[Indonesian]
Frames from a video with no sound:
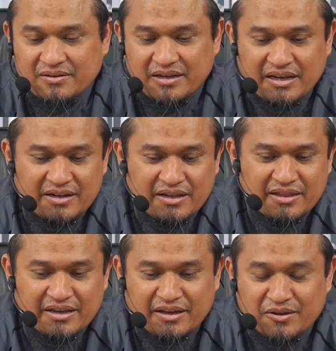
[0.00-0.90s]
Ini ada yang
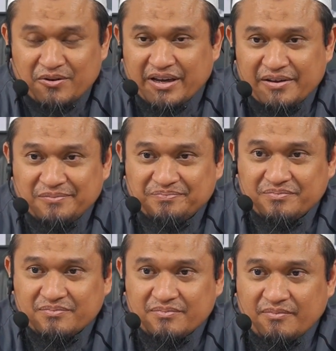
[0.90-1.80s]
tanya juga ya.
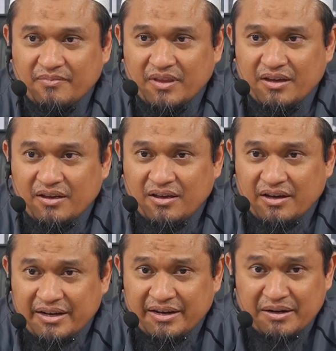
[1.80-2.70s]

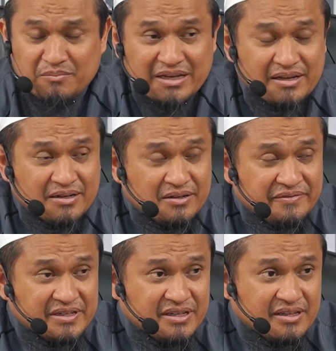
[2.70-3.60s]
Anak-anak yang belajar di
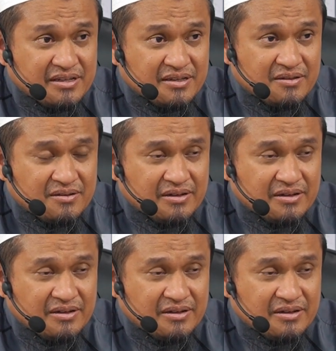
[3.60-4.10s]
universitas itu.